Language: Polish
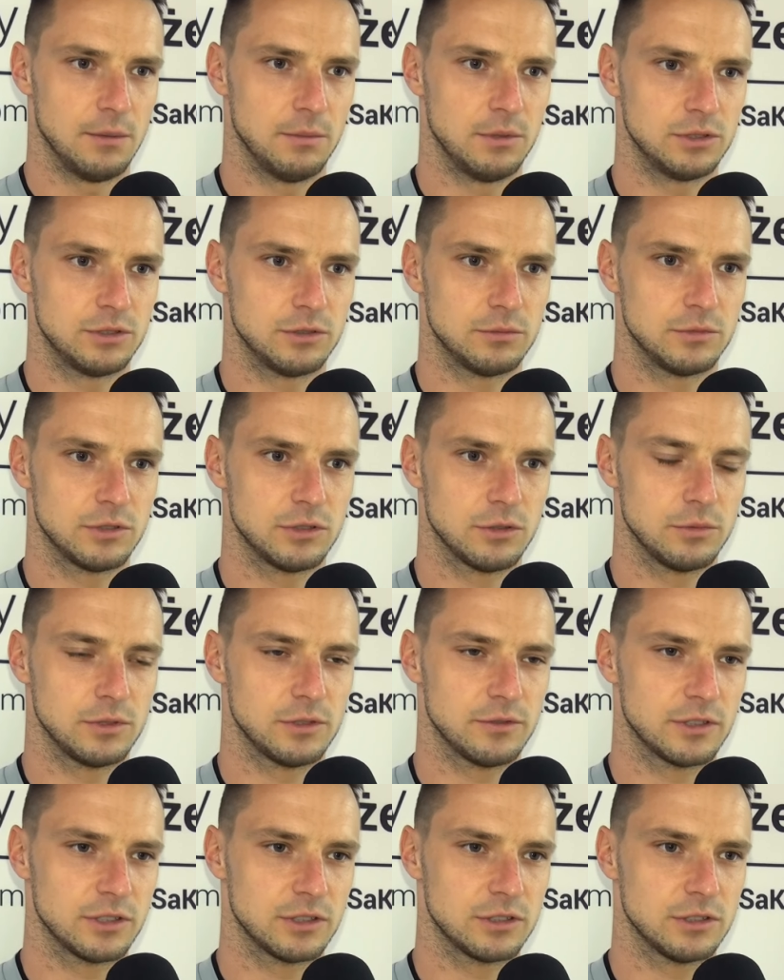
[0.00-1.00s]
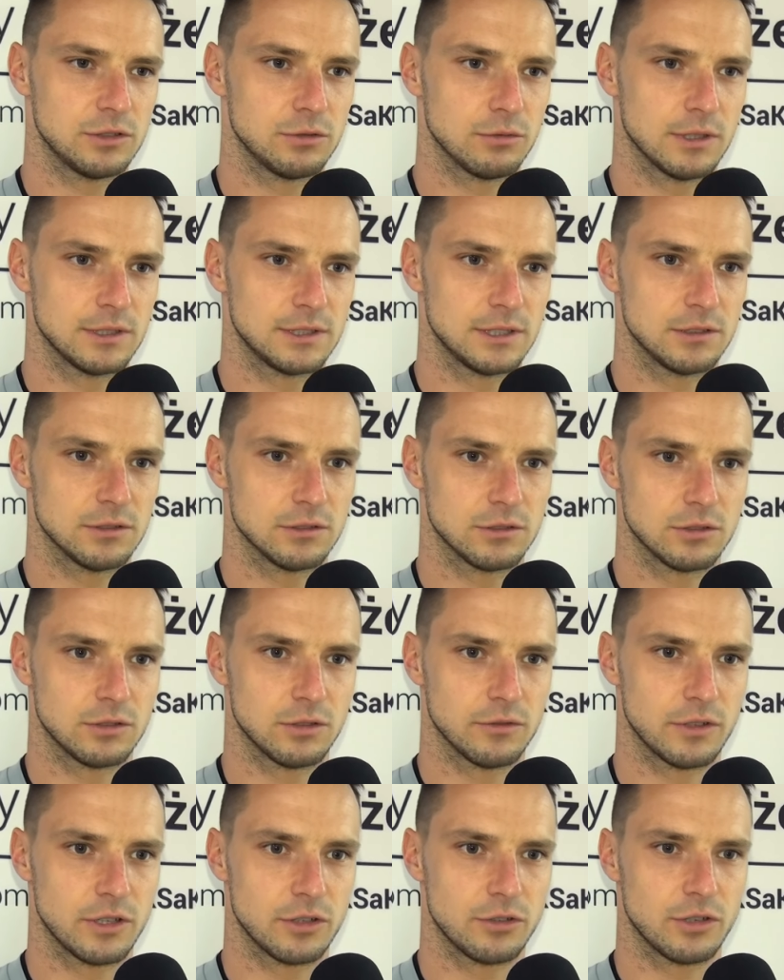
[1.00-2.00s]
będziemy sobie stwarzać sytuację, to, to,
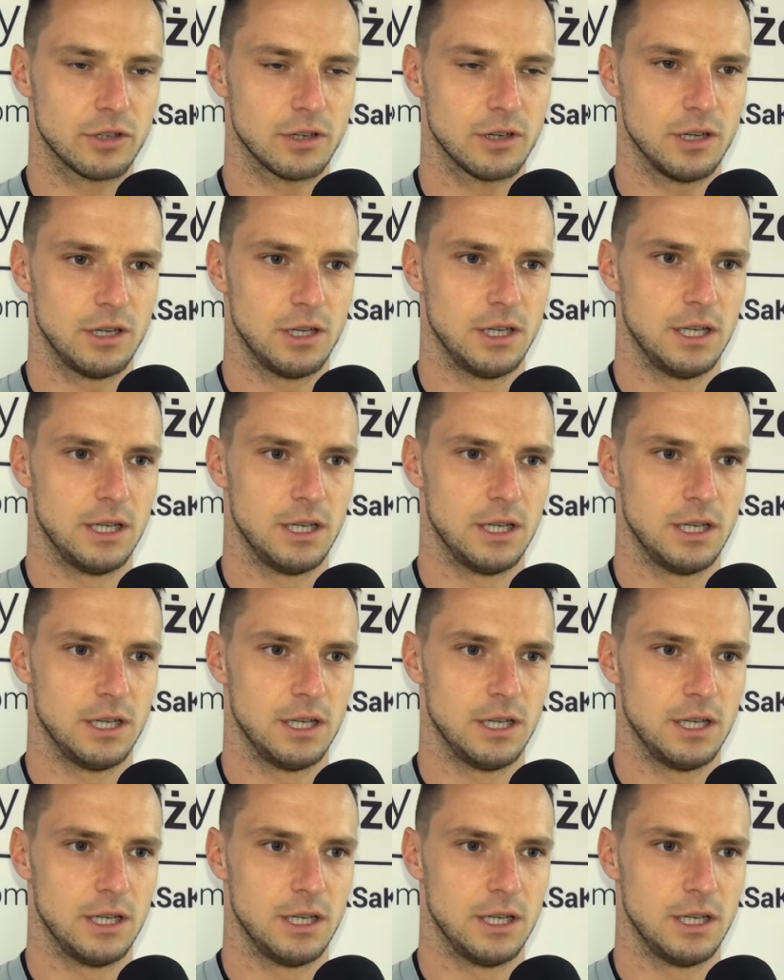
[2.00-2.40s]
to wreszcie